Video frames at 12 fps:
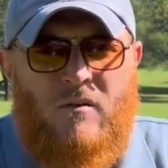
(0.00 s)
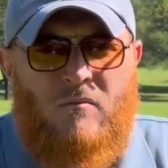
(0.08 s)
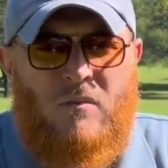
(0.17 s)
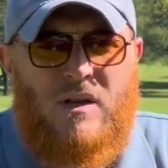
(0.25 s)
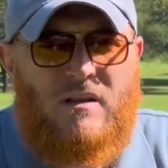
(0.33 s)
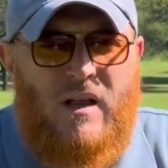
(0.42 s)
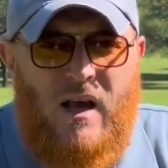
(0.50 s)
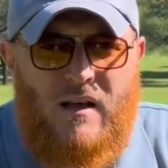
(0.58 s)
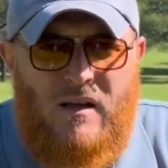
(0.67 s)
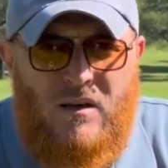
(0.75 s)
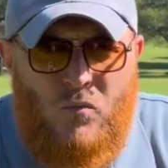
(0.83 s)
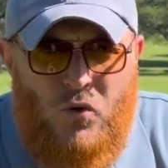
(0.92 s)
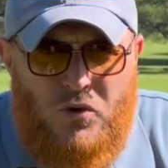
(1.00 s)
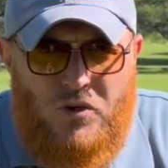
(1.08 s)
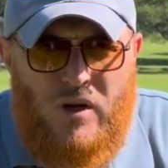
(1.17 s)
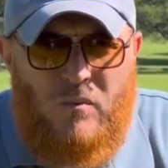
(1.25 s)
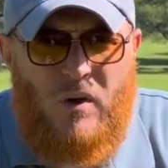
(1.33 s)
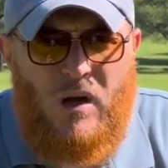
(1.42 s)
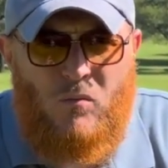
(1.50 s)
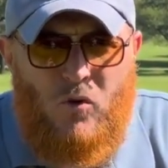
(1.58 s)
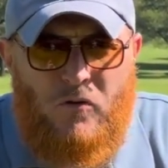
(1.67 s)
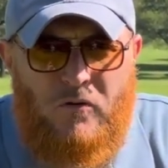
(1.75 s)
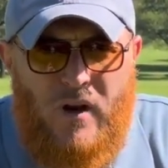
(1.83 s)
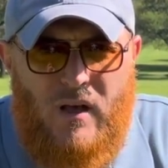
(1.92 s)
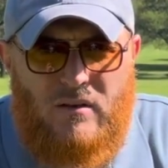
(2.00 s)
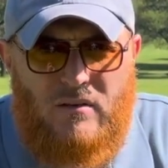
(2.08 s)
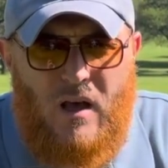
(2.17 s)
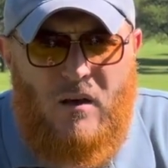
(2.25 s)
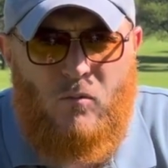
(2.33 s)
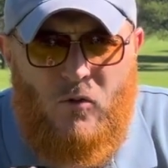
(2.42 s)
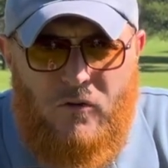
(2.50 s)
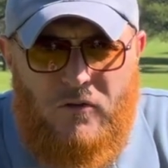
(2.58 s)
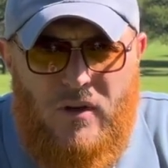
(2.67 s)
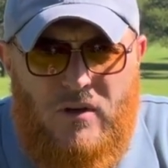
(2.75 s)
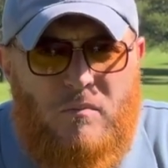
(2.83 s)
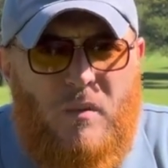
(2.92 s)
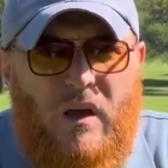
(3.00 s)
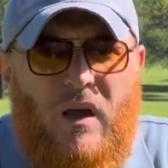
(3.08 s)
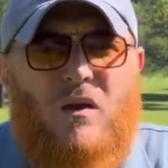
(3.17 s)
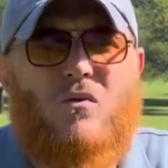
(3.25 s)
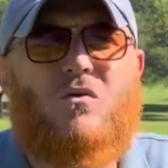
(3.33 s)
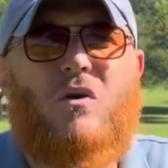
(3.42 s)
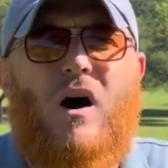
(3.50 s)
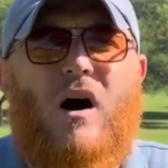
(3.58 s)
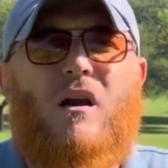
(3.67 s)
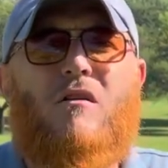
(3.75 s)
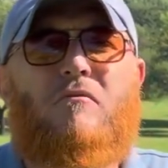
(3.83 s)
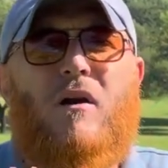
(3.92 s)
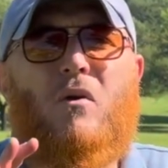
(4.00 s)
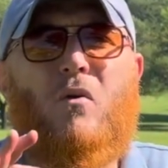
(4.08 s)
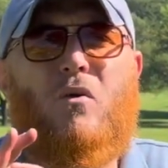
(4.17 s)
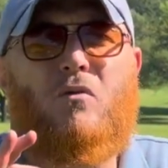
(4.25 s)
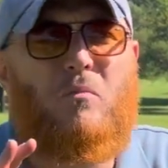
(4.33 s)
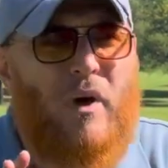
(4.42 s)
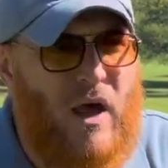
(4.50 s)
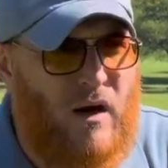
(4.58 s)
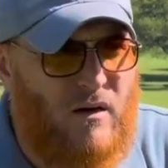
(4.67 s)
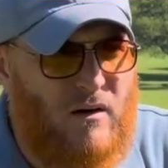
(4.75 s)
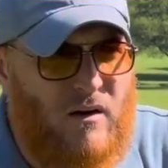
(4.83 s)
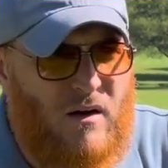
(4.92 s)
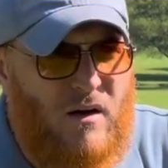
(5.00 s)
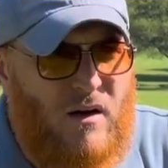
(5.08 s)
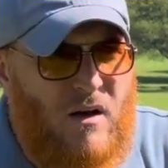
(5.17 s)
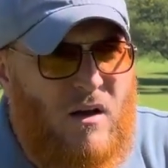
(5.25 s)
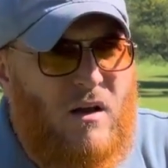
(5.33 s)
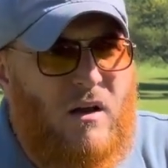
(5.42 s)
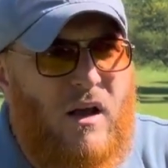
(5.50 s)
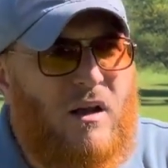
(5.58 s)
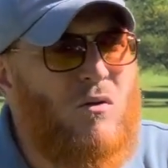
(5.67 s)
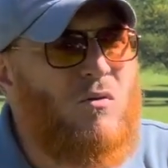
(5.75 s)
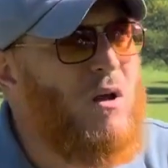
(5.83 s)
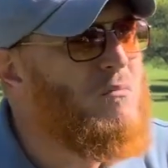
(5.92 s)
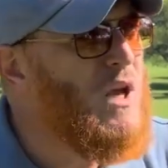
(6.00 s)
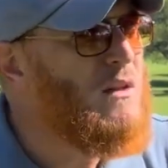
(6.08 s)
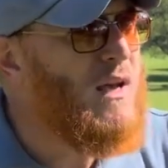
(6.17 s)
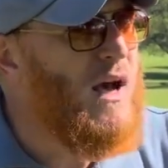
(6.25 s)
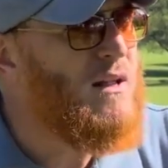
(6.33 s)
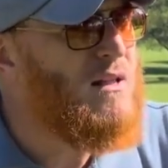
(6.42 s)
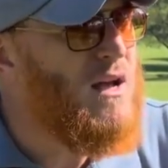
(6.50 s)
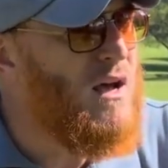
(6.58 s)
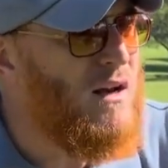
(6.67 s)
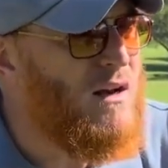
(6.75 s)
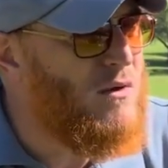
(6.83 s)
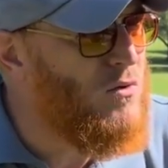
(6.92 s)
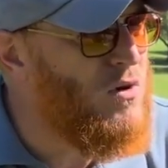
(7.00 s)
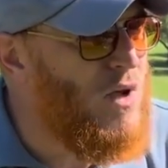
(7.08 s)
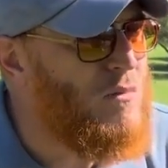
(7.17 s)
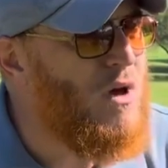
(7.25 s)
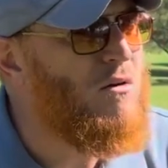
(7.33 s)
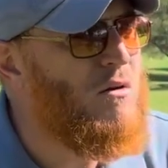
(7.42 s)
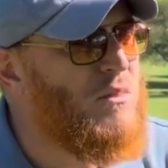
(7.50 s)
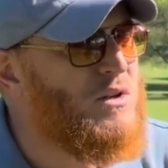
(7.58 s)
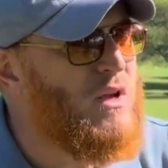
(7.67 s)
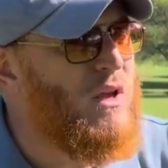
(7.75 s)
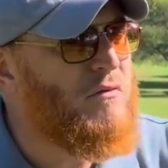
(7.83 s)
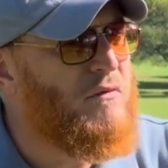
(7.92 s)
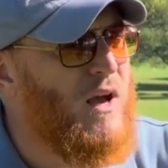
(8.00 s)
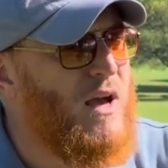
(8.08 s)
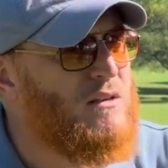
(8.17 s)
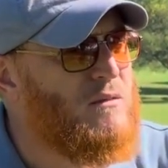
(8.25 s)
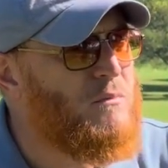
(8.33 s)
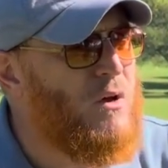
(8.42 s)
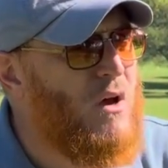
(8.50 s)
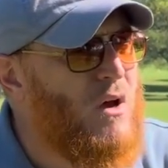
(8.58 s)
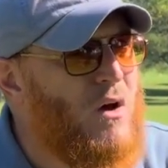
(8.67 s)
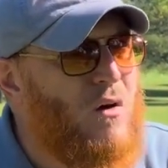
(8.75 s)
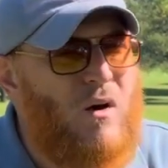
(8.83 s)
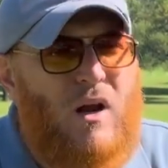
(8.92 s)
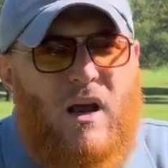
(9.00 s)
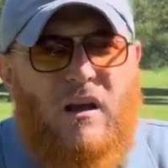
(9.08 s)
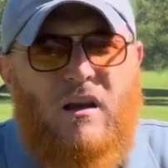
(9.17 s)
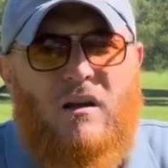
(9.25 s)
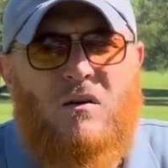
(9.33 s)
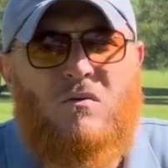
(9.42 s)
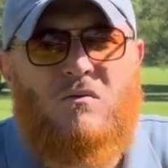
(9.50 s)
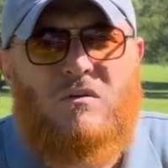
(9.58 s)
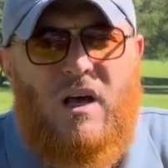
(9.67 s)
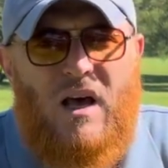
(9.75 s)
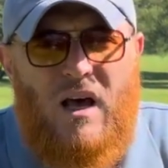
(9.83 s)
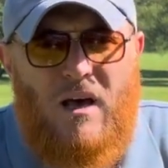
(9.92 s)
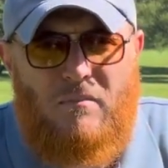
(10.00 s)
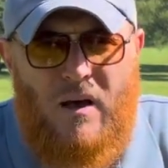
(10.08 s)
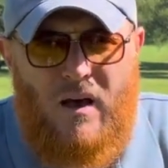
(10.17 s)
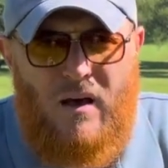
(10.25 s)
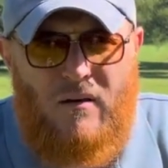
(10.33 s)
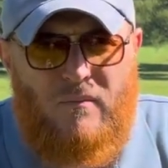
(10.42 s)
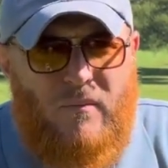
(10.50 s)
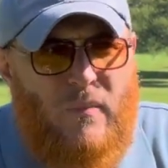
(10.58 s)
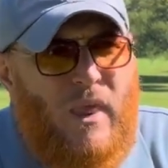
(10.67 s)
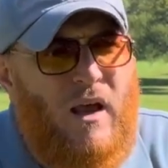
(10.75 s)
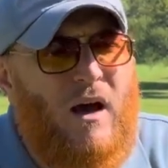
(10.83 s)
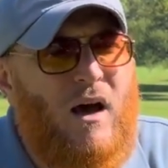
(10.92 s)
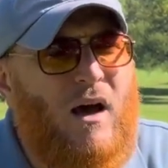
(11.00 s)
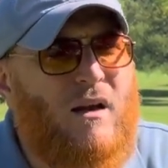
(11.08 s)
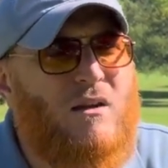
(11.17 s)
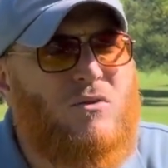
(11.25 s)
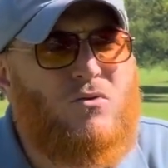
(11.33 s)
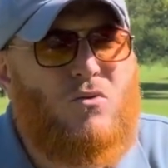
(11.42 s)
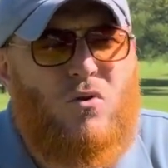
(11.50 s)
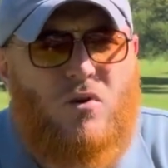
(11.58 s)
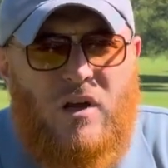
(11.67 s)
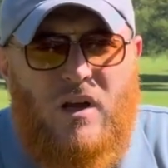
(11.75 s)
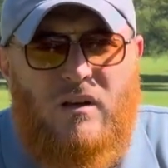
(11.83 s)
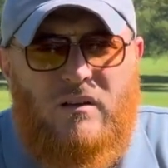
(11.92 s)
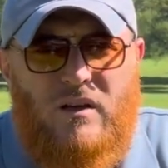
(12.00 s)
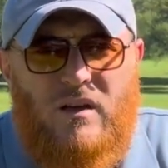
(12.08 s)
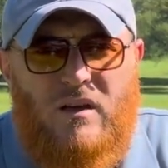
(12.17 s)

مثل هذا المجرم المفلس المفلس مكانه خلف القضبان لأنه لم يتعدى على العلماء والمشايخ فحسب ولكنه دأب على السخرية